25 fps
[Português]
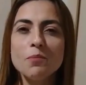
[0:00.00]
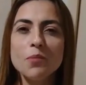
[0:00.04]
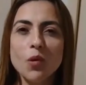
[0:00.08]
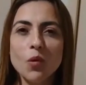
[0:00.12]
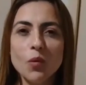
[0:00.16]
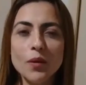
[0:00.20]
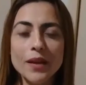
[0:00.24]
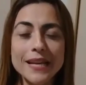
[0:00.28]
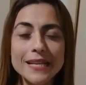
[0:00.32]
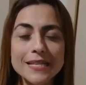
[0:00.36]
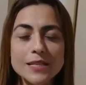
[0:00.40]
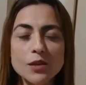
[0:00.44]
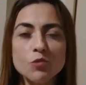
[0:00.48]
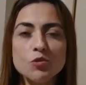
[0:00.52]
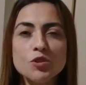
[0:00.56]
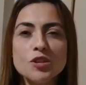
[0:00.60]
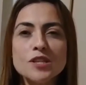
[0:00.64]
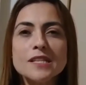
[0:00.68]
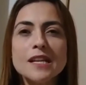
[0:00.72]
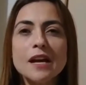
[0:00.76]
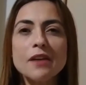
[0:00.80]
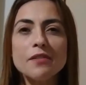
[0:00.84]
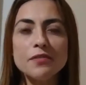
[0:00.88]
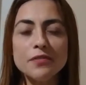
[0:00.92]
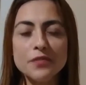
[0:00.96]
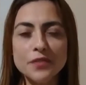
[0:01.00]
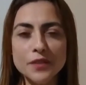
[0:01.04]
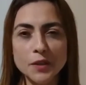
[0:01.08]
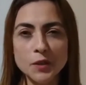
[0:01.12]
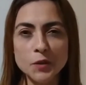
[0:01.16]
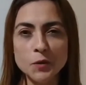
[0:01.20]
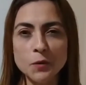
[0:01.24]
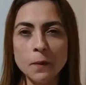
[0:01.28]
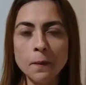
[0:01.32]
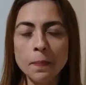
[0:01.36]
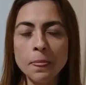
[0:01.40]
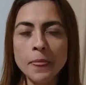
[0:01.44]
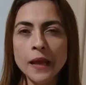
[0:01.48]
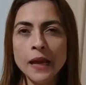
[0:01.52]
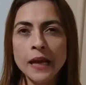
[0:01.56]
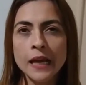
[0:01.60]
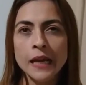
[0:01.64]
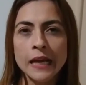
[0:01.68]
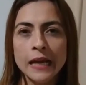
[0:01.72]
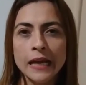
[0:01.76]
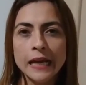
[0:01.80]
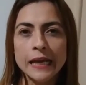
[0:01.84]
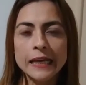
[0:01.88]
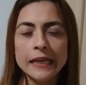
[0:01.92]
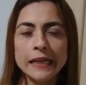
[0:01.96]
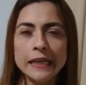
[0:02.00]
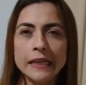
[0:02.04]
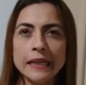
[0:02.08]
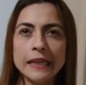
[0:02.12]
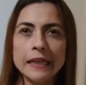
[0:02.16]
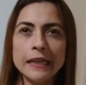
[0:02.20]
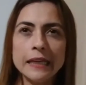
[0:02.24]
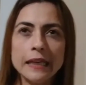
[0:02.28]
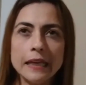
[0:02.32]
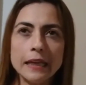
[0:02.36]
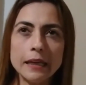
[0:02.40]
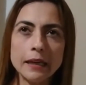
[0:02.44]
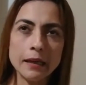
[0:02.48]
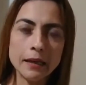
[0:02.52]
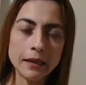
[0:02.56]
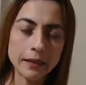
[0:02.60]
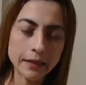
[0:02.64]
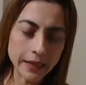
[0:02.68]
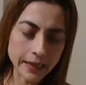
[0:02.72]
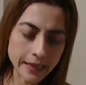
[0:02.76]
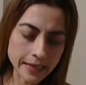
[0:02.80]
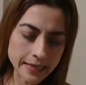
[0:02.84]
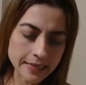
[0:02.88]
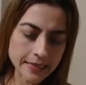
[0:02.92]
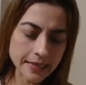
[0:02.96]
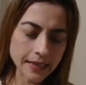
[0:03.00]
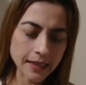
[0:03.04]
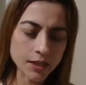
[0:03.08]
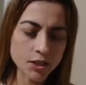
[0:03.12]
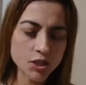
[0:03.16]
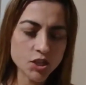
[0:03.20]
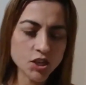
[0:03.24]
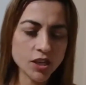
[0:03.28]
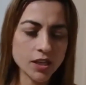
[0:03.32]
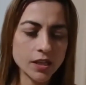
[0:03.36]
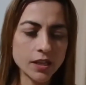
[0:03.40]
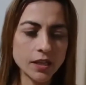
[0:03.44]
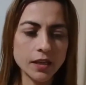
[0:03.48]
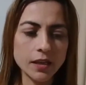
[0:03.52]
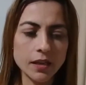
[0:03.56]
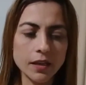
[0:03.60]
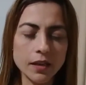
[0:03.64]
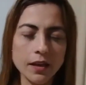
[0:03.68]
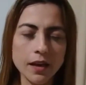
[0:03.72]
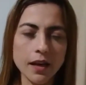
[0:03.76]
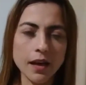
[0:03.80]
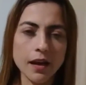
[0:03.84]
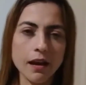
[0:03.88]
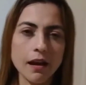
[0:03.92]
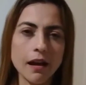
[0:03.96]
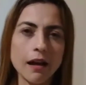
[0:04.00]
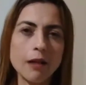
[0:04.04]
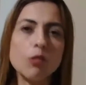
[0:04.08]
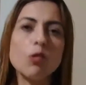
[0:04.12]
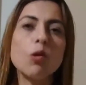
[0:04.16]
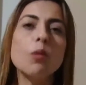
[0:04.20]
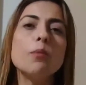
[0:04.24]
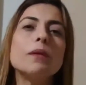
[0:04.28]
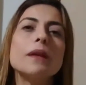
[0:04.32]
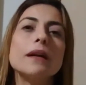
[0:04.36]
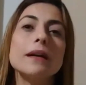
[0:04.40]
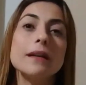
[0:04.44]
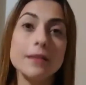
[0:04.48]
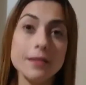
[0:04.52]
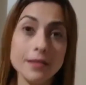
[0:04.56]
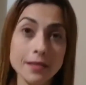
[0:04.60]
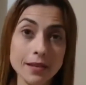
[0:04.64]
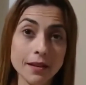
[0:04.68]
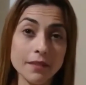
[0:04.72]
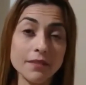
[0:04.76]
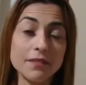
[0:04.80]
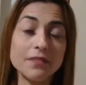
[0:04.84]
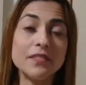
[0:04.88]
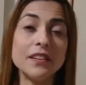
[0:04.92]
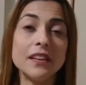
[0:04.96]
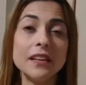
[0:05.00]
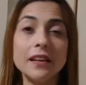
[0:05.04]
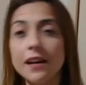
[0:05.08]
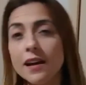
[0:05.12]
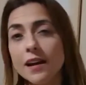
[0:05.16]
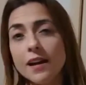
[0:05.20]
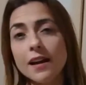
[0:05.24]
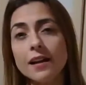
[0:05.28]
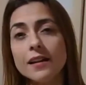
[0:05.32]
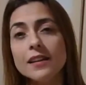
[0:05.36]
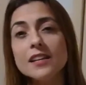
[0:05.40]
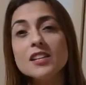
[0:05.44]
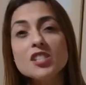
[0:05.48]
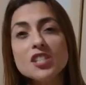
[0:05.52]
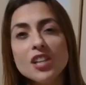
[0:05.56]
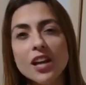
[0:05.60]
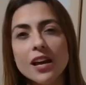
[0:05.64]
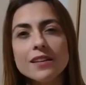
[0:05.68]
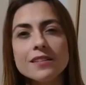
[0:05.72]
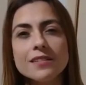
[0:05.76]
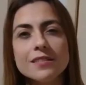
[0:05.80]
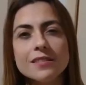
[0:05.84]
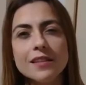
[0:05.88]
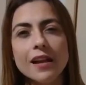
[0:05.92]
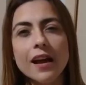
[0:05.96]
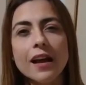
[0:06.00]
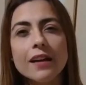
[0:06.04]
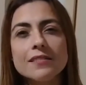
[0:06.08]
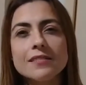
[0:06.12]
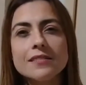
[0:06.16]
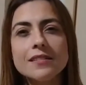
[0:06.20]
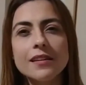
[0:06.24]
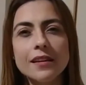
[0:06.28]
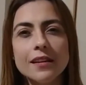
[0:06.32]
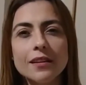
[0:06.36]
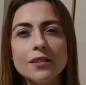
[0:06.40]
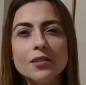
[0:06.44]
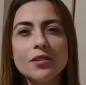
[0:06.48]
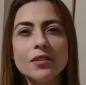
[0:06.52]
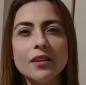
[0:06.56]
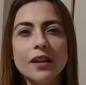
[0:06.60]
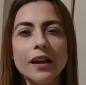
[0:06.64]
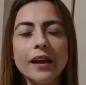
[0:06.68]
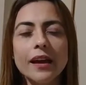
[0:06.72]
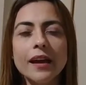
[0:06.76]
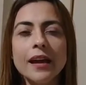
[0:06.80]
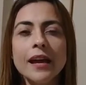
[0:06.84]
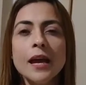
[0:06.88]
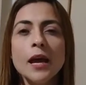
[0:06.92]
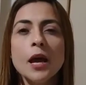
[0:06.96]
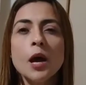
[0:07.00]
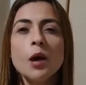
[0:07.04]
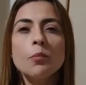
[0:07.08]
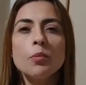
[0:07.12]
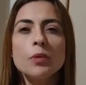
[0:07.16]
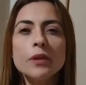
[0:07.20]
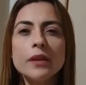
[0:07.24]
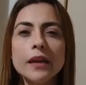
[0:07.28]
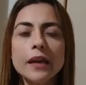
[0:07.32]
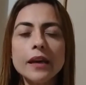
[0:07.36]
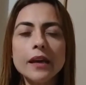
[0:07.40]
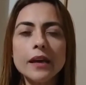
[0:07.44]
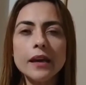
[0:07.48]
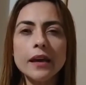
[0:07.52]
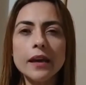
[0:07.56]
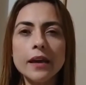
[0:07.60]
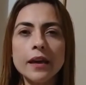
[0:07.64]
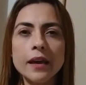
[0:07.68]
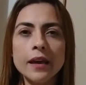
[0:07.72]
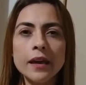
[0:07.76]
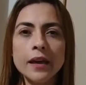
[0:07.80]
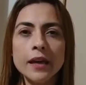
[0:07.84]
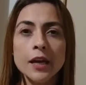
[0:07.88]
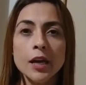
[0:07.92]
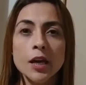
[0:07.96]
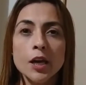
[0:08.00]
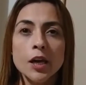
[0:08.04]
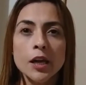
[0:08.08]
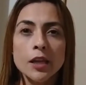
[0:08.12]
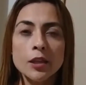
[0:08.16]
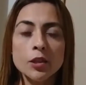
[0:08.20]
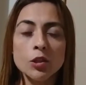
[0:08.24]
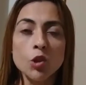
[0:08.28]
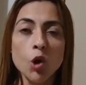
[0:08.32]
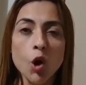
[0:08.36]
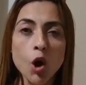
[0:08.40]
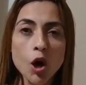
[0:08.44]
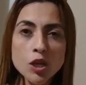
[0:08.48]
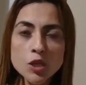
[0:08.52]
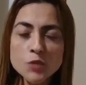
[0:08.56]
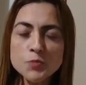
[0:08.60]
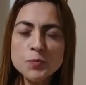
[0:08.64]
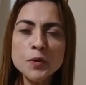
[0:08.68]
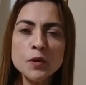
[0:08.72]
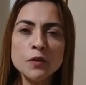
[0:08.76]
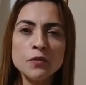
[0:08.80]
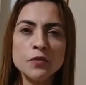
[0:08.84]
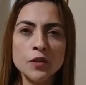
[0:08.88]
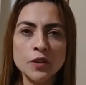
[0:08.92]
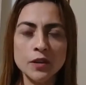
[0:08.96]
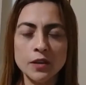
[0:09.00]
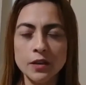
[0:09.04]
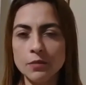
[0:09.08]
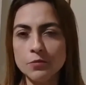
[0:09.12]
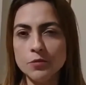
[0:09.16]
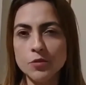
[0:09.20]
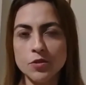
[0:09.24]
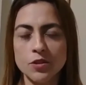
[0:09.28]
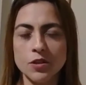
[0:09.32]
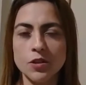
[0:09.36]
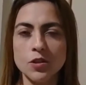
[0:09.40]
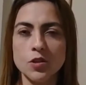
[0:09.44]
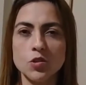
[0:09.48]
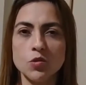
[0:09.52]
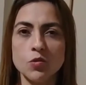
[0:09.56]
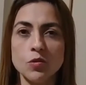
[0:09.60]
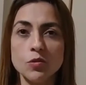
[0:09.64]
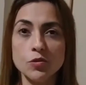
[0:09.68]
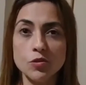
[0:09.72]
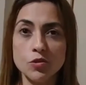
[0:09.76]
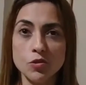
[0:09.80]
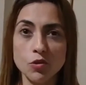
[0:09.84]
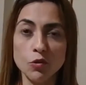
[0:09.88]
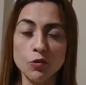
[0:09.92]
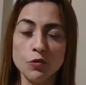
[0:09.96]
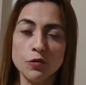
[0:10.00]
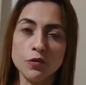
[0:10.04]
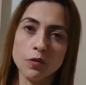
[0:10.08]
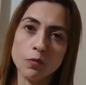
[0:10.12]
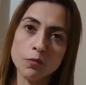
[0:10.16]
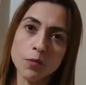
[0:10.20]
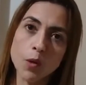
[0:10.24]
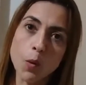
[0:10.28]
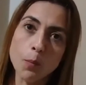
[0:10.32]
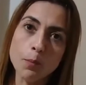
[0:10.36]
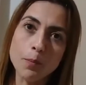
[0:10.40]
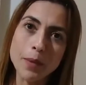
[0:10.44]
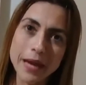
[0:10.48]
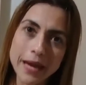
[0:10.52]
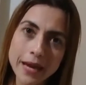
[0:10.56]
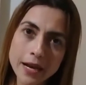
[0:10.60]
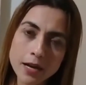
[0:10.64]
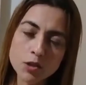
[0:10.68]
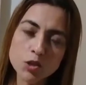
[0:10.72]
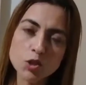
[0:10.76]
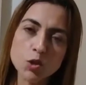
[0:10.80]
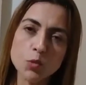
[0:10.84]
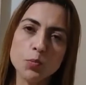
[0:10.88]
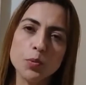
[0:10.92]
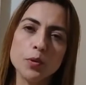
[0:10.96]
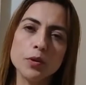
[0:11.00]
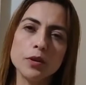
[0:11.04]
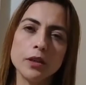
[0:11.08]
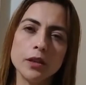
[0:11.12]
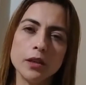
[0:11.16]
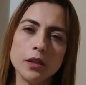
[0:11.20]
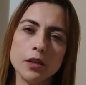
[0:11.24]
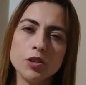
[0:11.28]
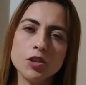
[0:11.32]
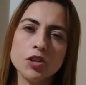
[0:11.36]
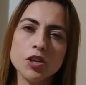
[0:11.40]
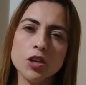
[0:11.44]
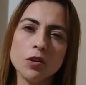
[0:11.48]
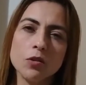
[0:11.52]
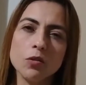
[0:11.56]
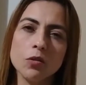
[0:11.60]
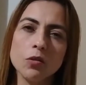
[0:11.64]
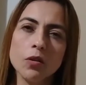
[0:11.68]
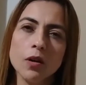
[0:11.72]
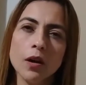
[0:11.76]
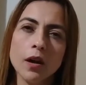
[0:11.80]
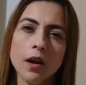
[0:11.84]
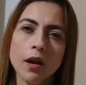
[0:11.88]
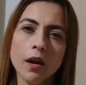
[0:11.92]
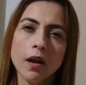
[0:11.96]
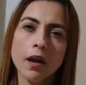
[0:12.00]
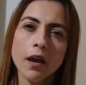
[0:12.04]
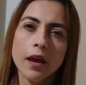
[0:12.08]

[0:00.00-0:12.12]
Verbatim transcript: Bom, esse é um desafio e interessante que a cobrança virá e já está sendo, né? Porque é, nós provocamos isso. Eu sou meu berço político